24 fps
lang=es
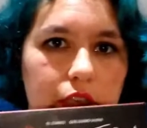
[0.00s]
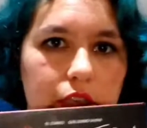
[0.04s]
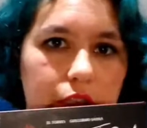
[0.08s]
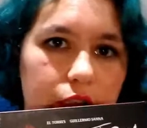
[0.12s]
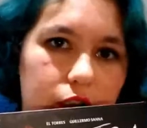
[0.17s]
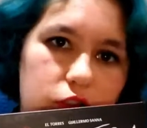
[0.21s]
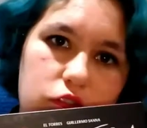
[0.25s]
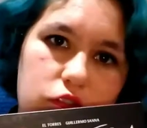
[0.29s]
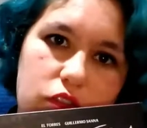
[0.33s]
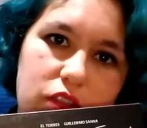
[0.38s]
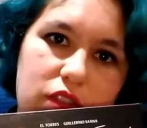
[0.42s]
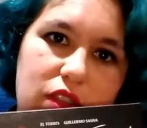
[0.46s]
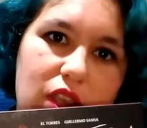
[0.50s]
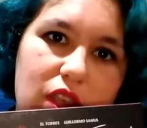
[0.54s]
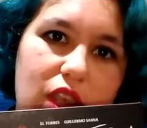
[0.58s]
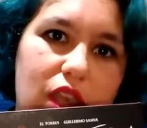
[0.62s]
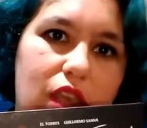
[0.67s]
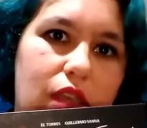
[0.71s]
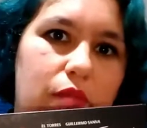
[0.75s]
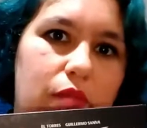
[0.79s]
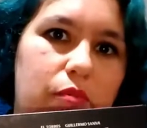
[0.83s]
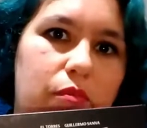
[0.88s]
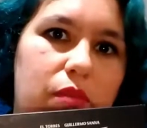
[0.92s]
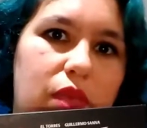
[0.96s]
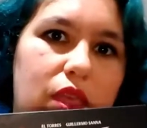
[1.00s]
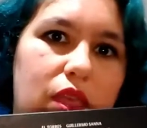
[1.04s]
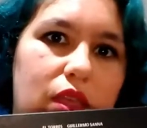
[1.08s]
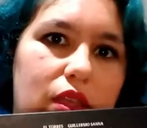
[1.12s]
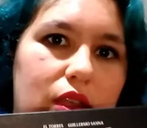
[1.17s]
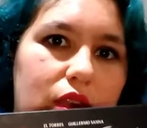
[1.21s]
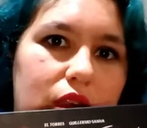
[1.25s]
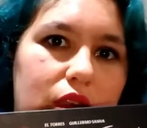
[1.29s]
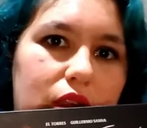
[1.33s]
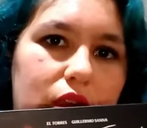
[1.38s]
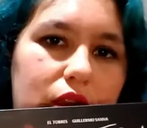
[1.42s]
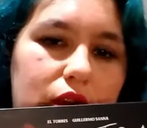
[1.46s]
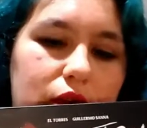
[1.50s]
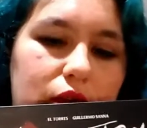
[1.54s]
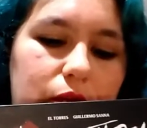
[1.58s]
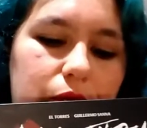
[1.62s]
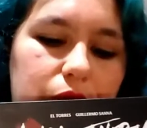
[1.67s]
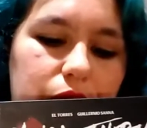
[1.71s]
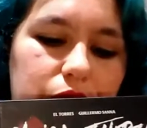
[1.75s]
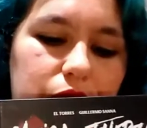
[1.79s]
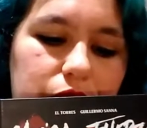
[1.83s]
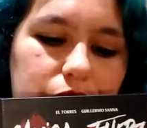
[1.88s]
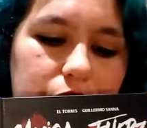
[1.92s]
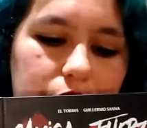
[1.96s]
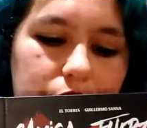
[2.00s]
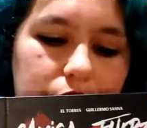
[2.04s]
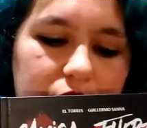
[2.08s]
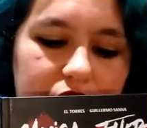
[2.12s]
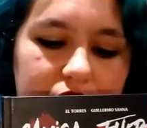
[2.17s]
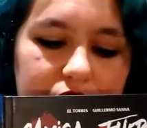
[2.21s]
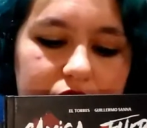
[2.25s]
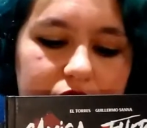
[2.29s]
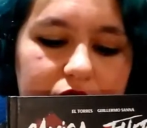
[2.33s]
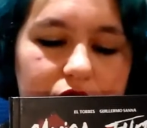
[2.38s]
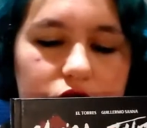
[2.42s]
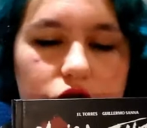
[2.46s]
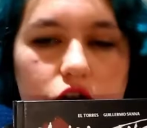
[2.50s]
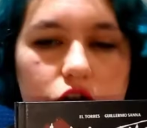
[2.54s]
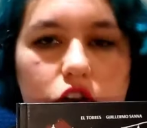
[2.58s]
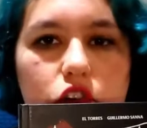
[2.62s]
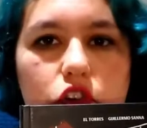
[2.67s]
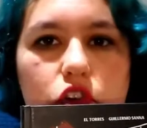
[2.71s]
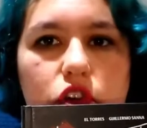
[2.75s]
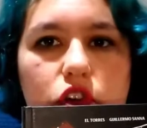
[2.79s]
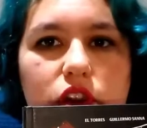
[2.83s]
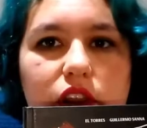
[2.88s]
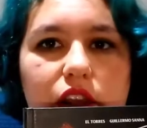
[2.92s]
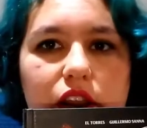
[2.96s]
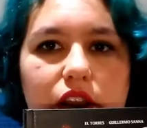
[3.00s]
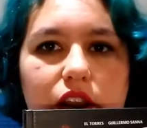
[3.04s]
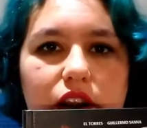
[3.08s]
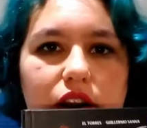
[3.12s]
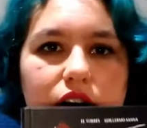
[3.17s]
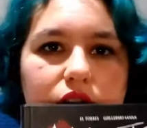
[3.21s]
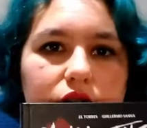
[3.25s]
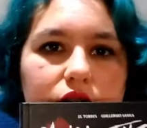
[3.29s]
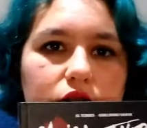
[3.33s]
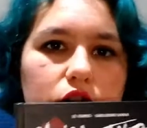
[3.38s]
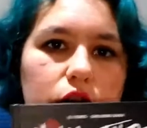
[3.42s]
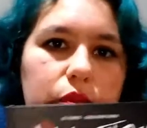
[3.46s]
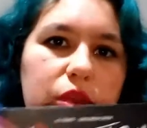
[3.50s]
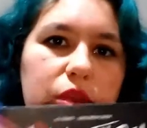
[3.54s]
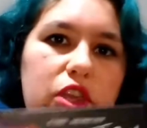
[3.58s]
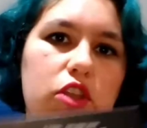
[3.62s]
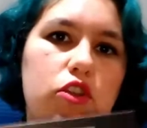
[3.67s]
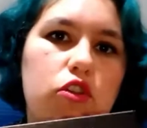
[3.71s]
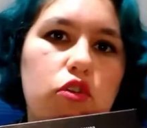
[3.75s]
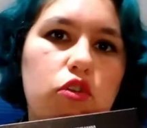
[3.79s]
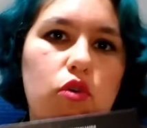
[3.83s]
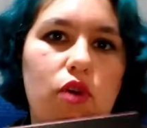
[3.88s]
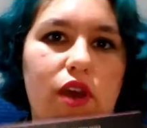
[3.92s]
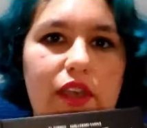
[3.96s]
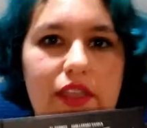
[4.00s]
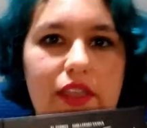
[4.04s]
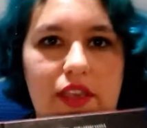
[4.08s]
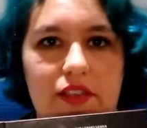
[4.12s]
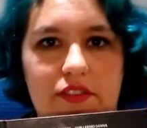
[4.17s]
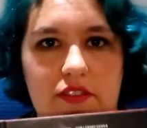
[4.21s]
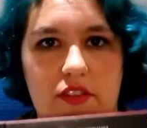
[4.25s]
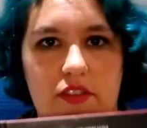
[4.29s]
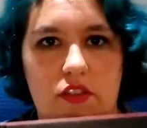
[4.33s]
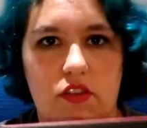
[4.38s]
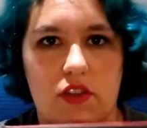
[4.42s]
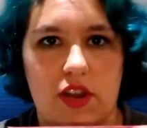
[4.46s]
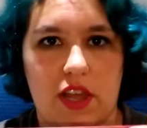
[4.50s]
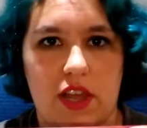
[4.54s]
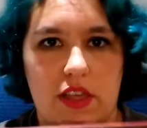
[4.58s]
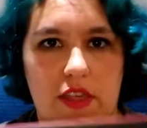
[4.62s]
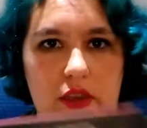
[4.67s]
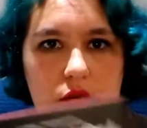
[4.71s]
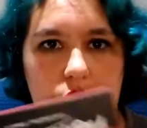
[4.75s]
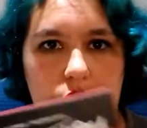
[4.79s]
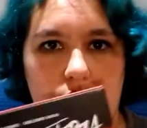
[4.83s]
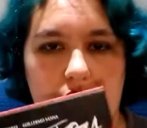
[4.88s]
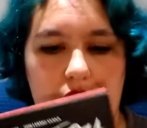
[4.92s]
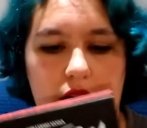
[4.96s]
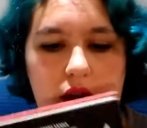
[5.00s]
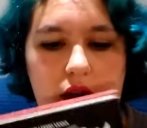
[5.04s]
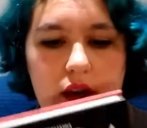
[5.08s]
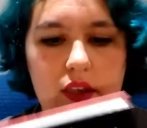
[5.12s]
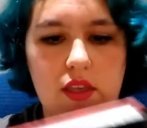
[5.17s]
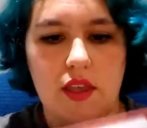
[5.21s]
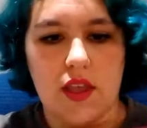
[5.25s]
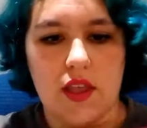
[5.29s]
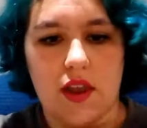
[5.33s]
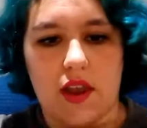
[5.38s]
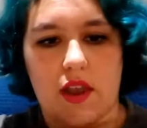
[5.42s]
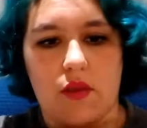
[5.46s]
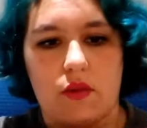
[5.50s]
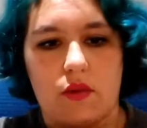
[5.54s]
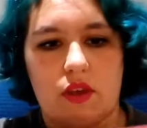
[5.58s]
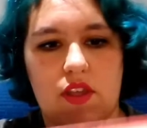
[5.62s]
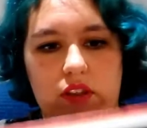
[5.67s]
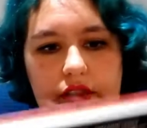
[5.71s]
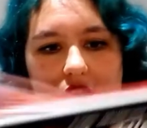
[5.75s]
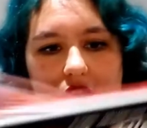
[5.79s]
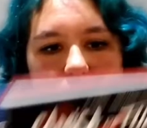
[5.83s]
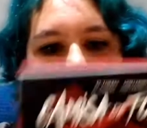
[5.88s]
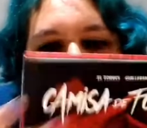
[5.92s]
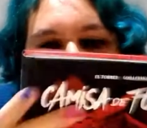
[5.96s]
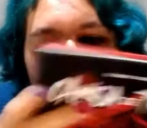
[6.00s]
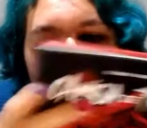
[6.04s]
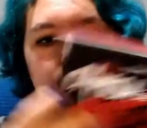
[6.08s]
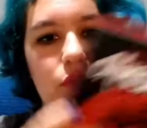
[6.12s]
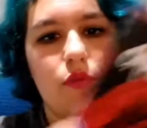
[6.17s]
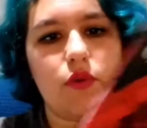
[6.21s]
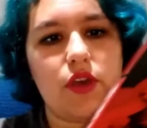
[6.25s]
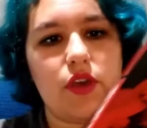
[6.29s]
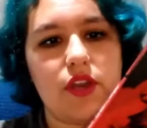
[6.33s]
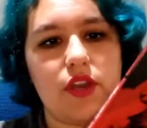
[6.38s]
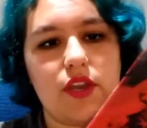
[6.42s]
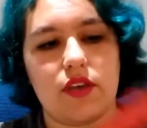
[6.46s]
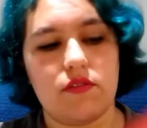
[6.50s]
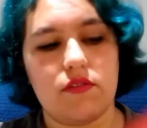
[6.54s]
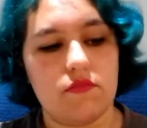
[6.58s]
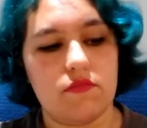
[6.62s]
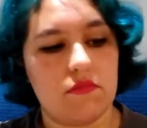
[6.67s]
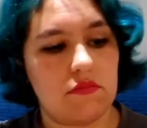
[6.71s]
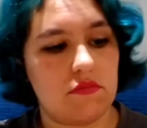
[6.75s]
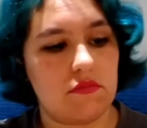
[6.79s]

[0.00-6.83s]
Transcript: y eso hace que mi sensación con el cómic no haya sido la adecuada. La encuadernación es buena,